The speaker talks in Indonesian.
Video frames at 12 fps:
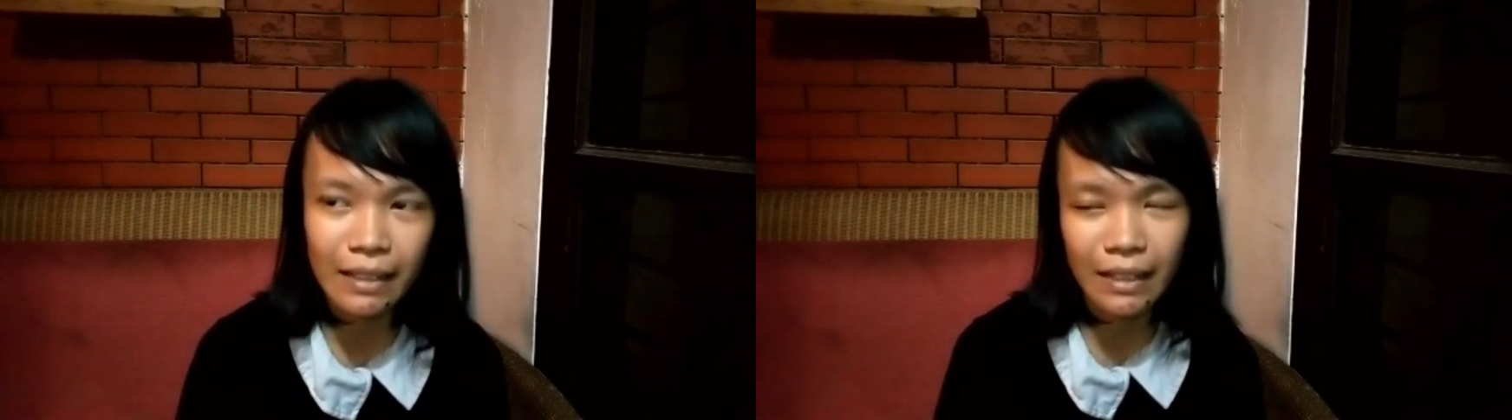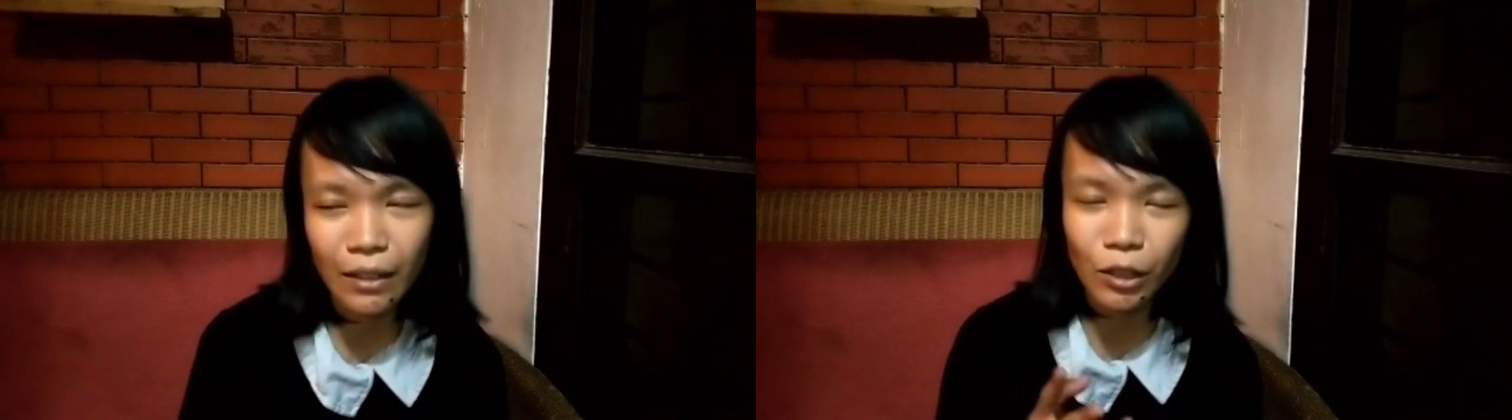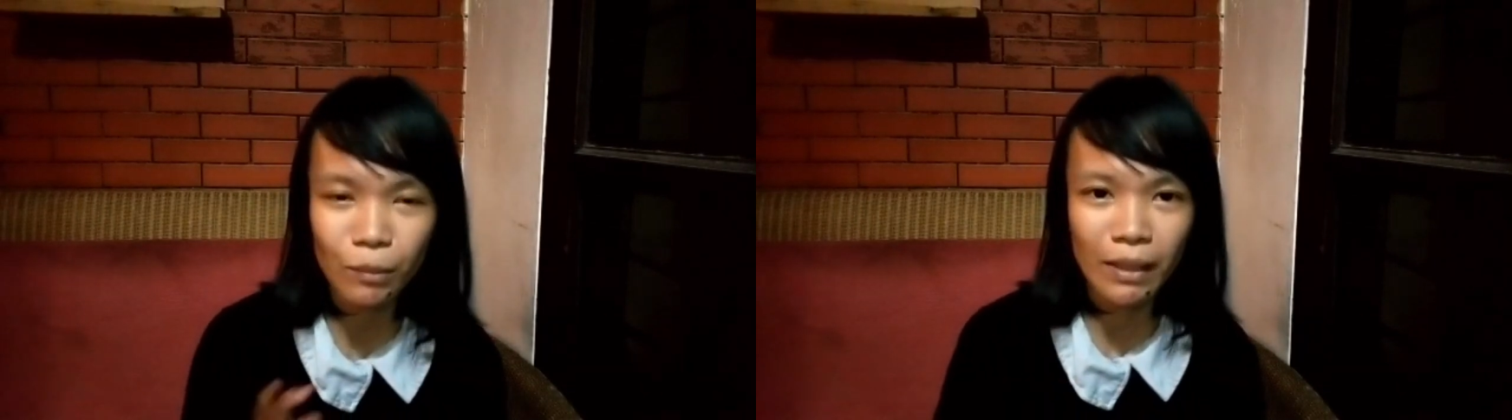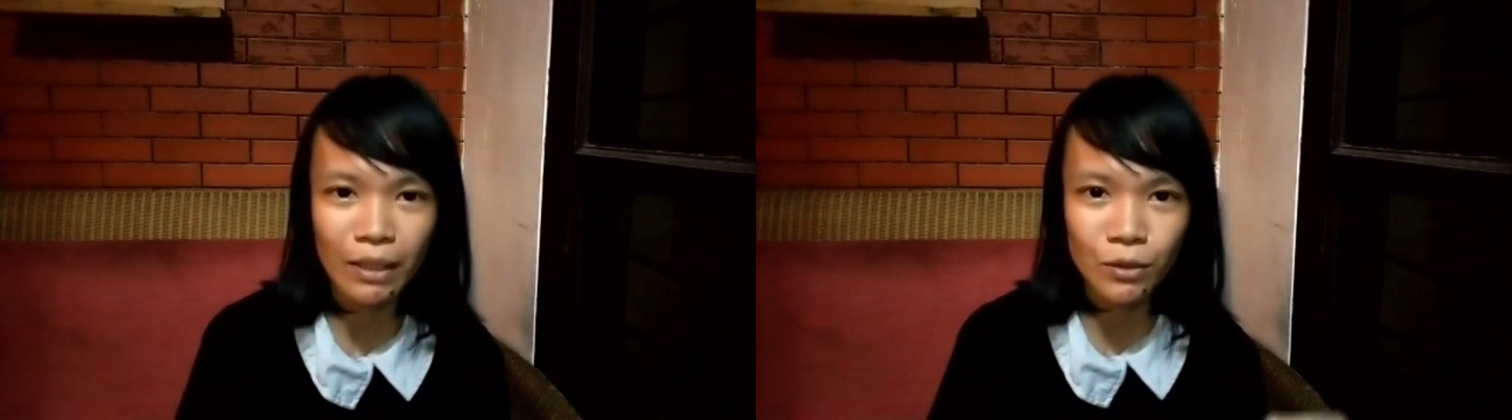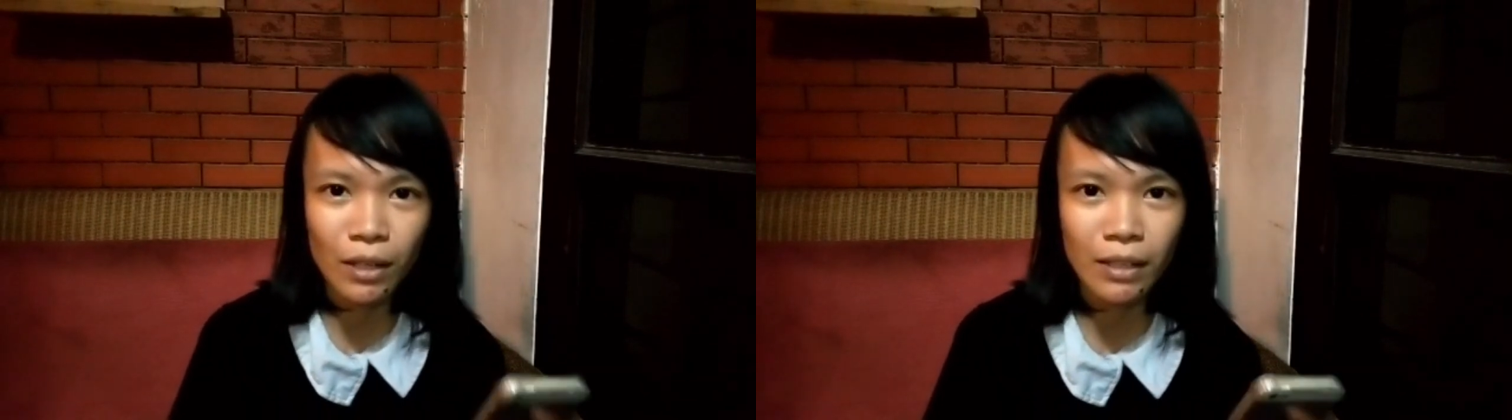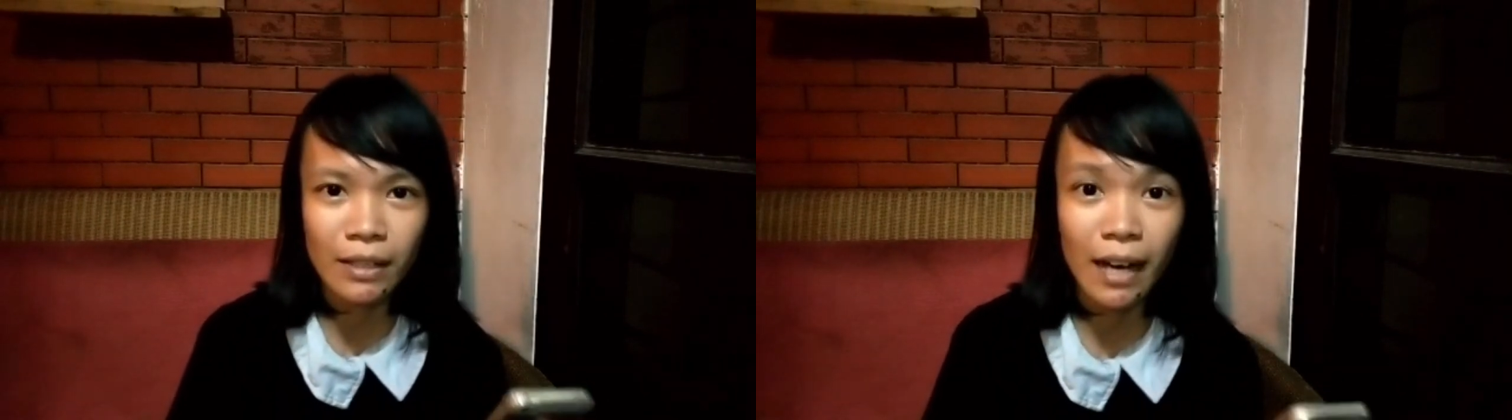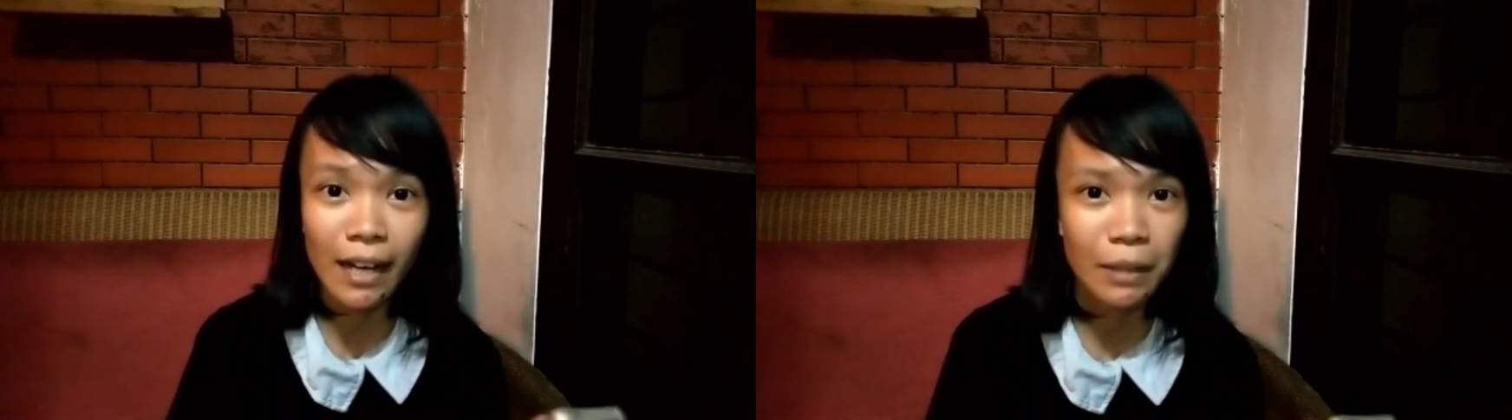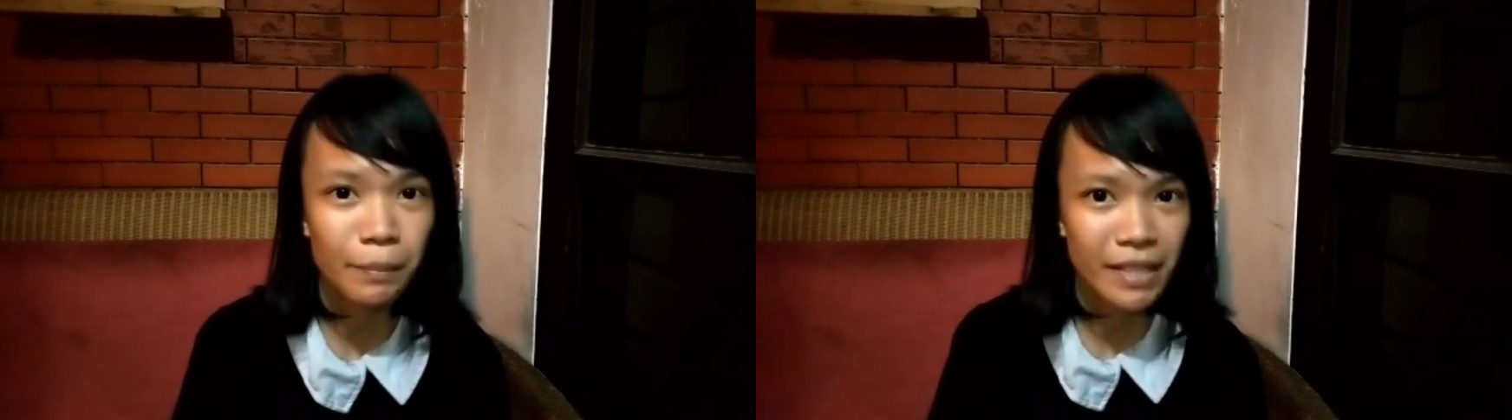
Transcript: jadi otomatis sudah tidak ada